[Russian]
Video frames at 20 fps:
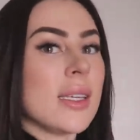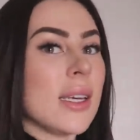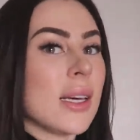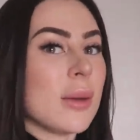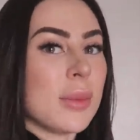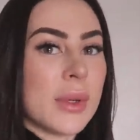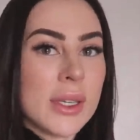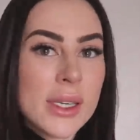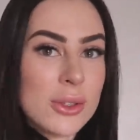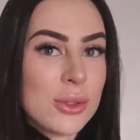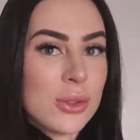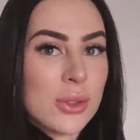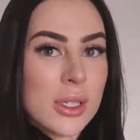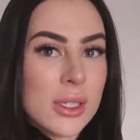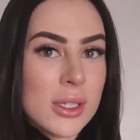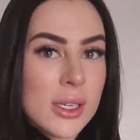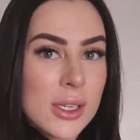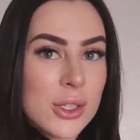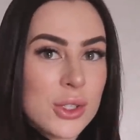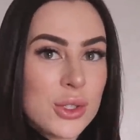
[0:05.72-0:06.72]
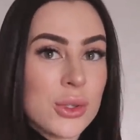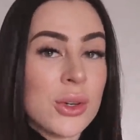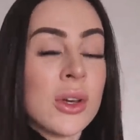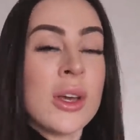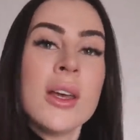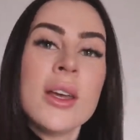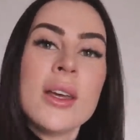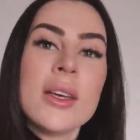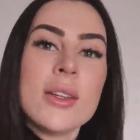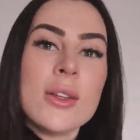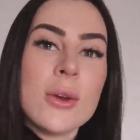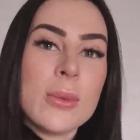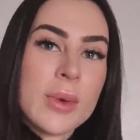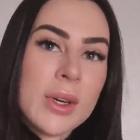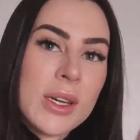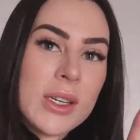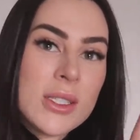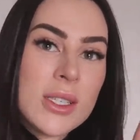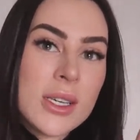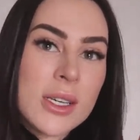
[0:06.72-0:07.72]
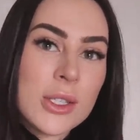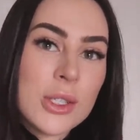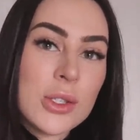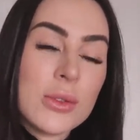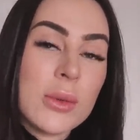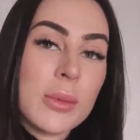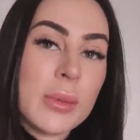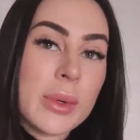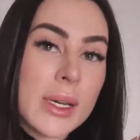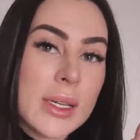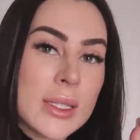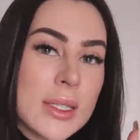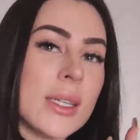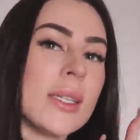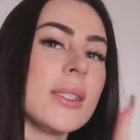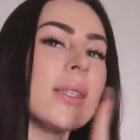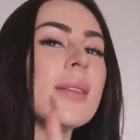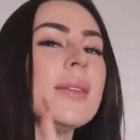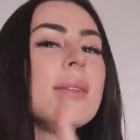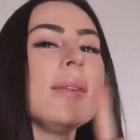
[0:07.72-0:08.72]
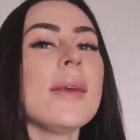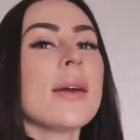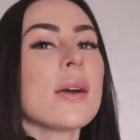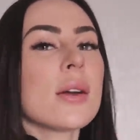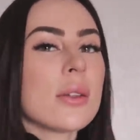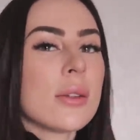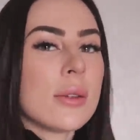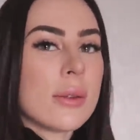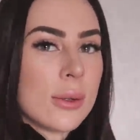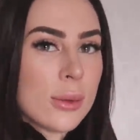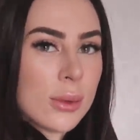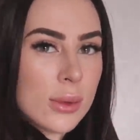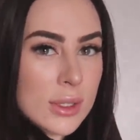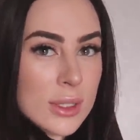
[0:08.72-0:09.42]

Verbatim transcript: я поеду на дачу. Но прежде хочу вам показать некоторую